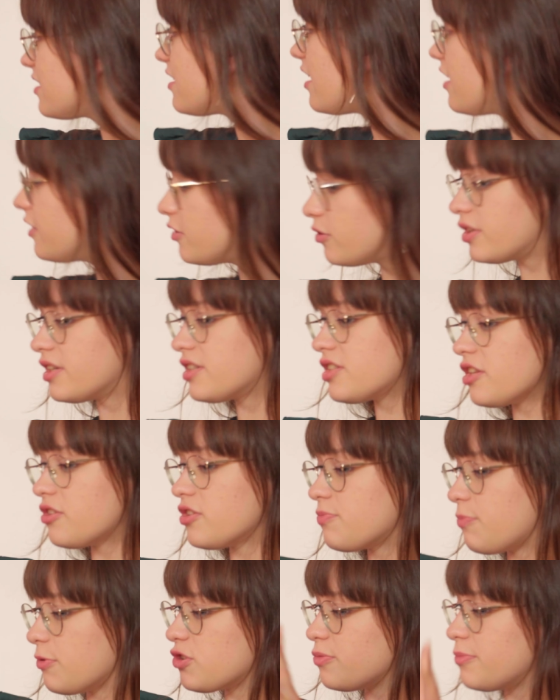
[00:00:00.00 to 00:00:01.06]
serii, no reszta to
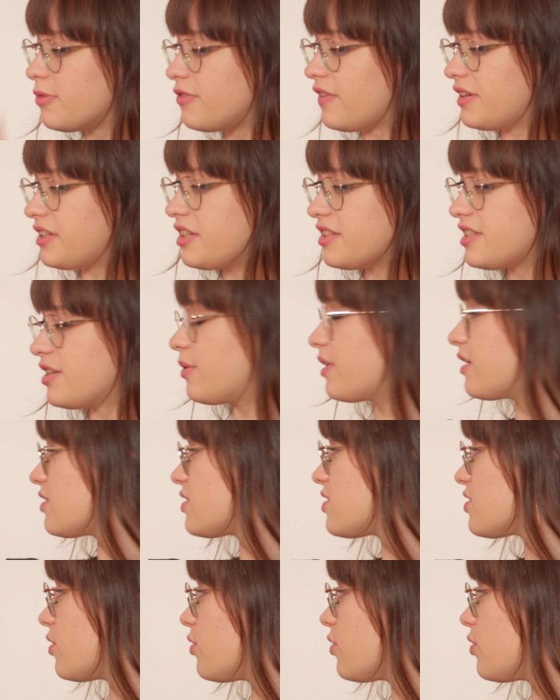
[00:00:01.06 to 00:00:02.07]
jest podsumowanie całego sezonu.